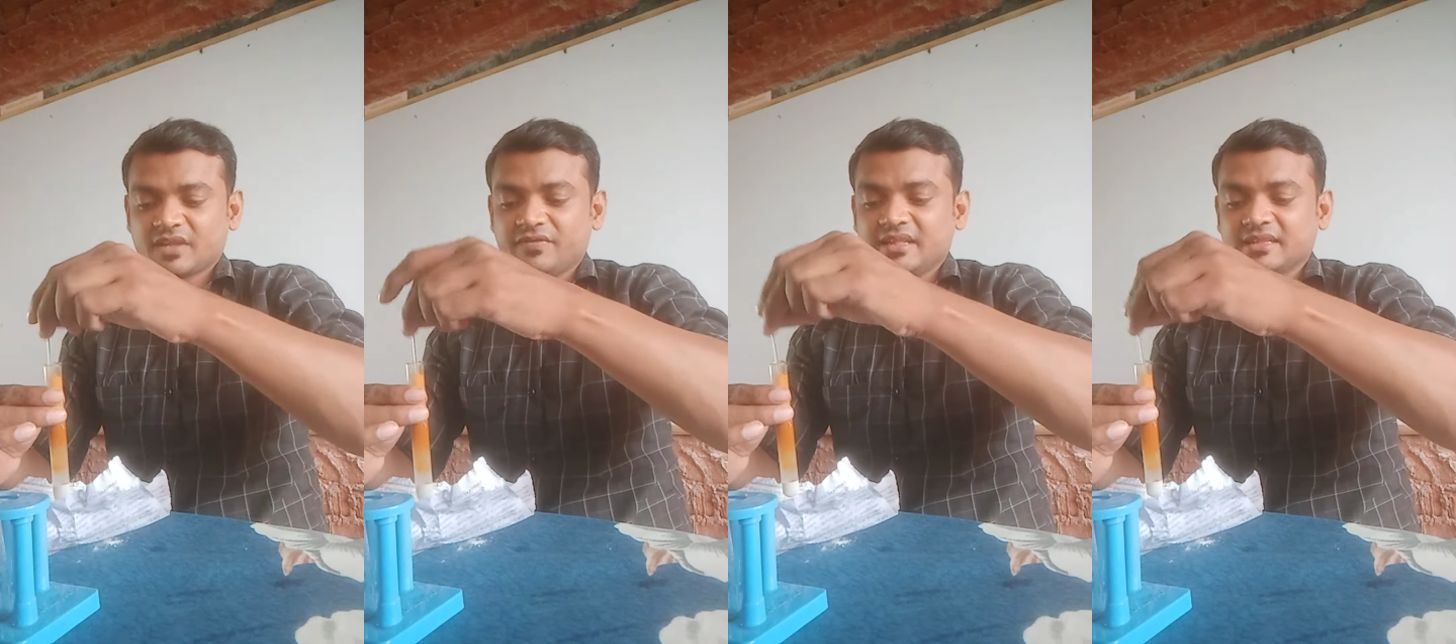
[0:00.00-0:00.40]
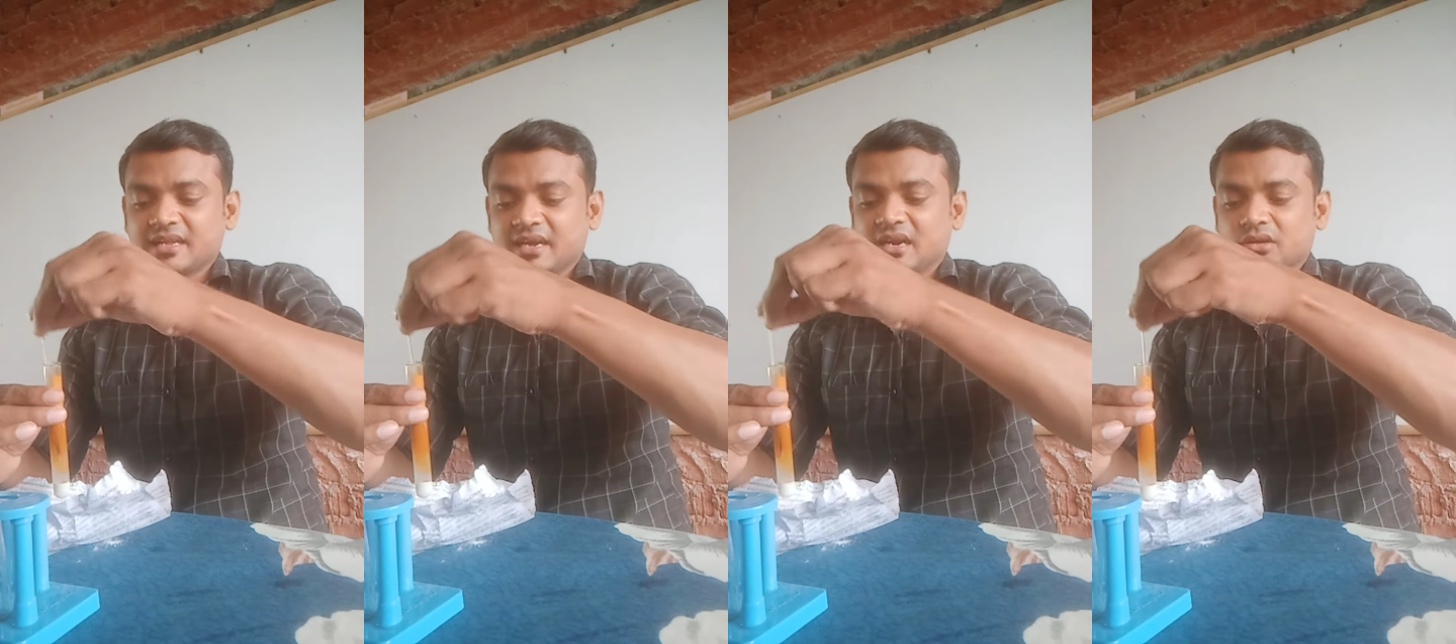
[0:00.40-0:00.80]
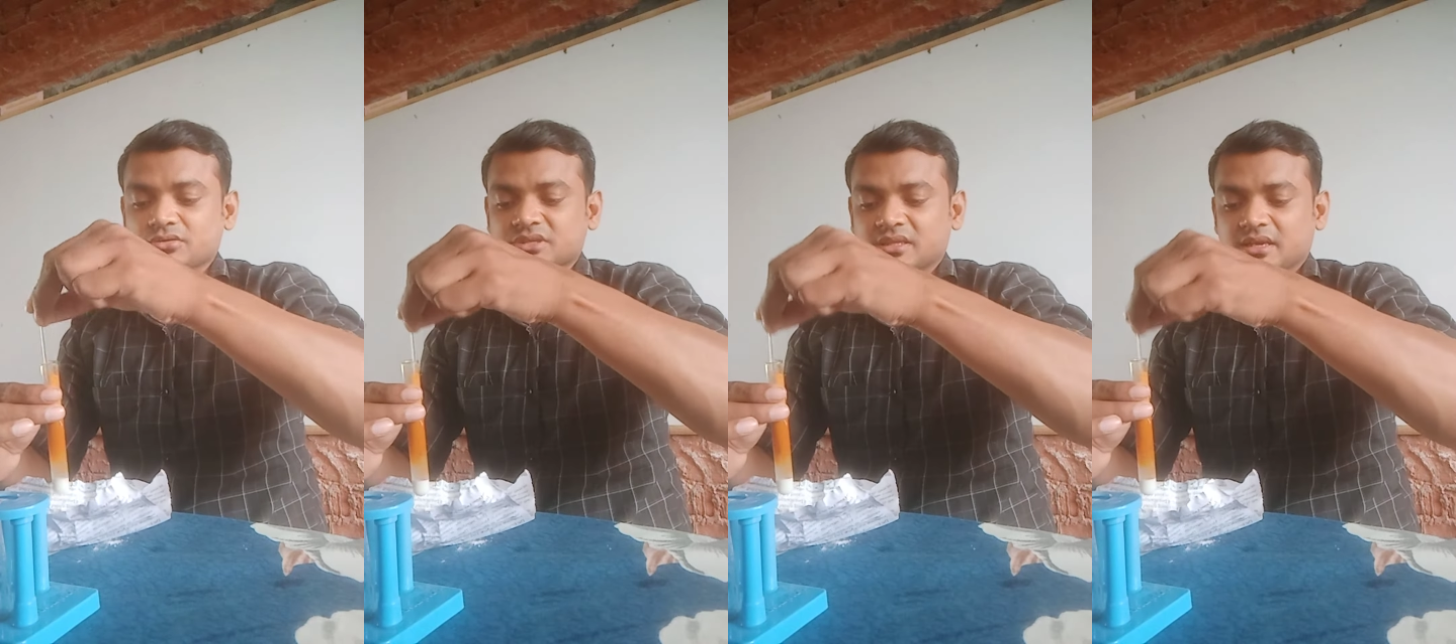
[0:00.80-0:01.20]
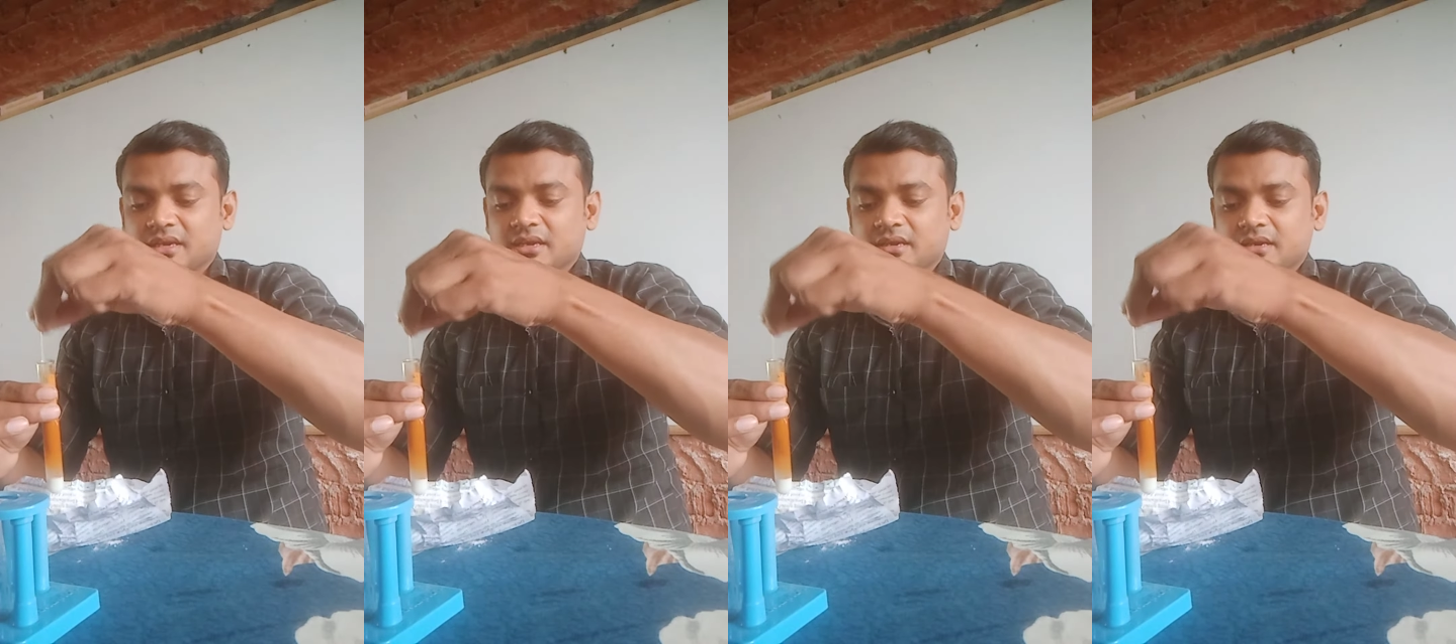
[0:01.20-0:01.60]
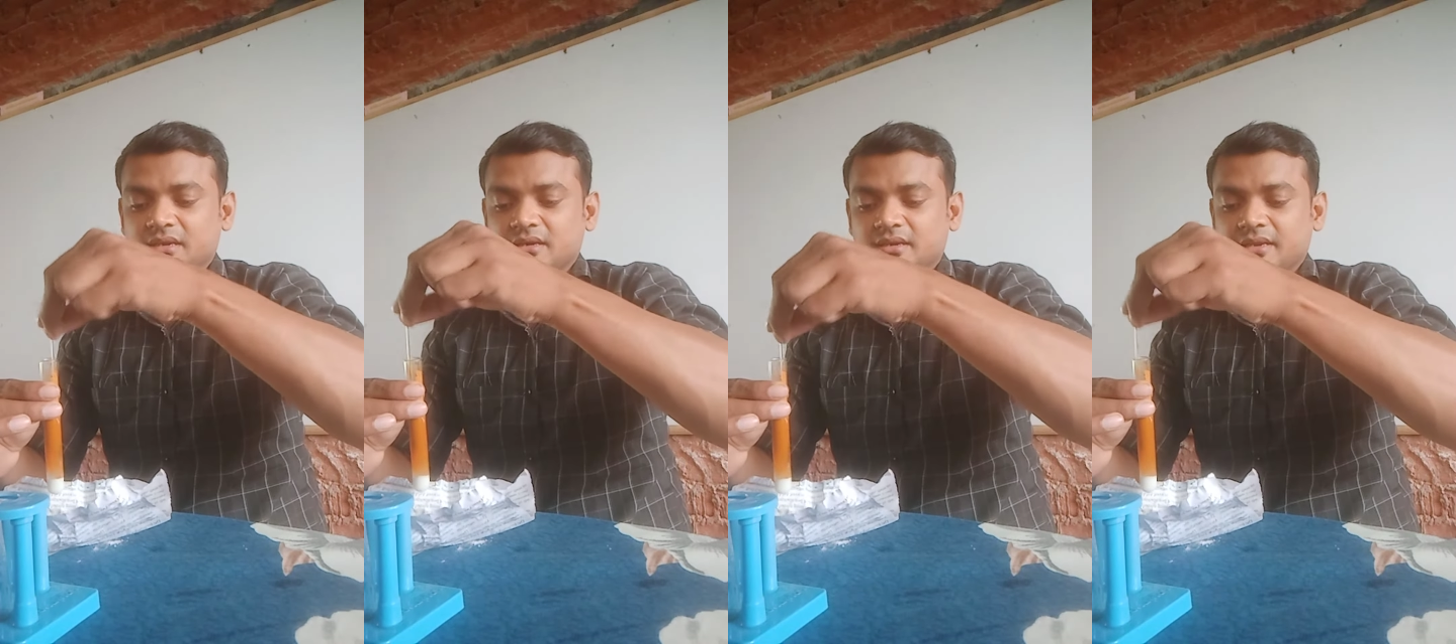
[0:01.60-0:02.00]
फिर देखते हैं कलर कौन सा आता है
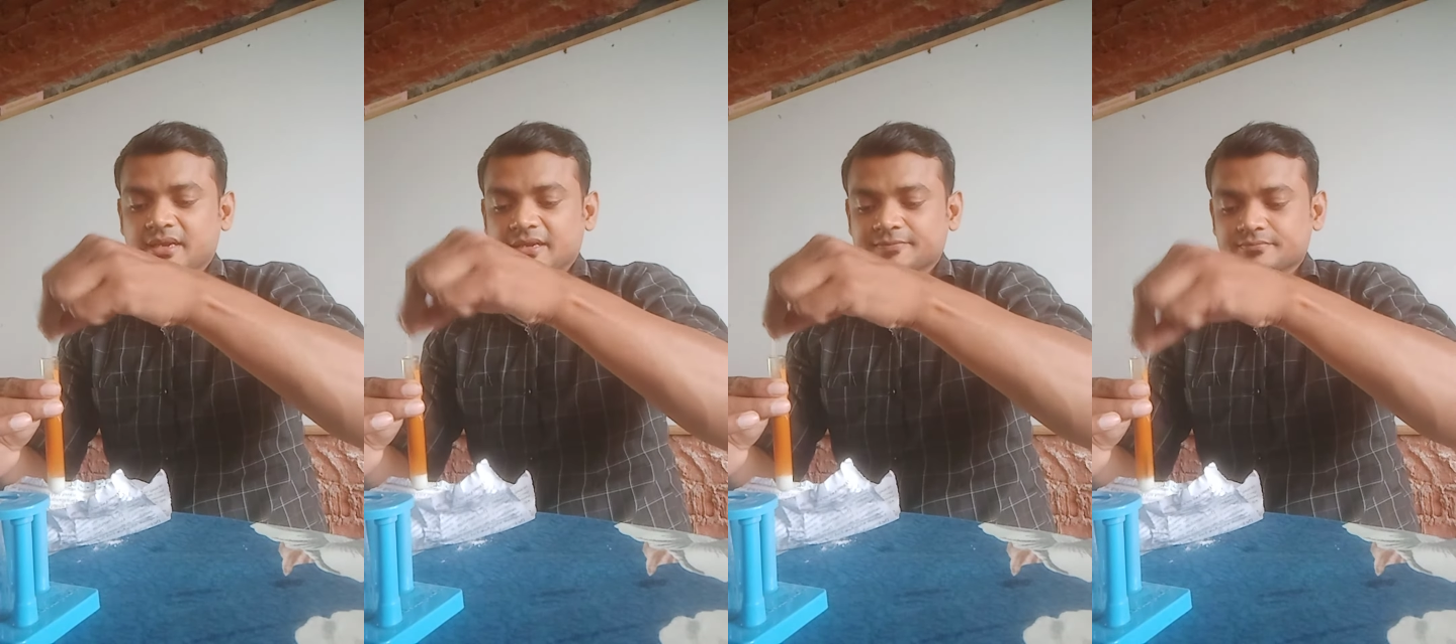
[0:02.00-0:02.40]
ठीक है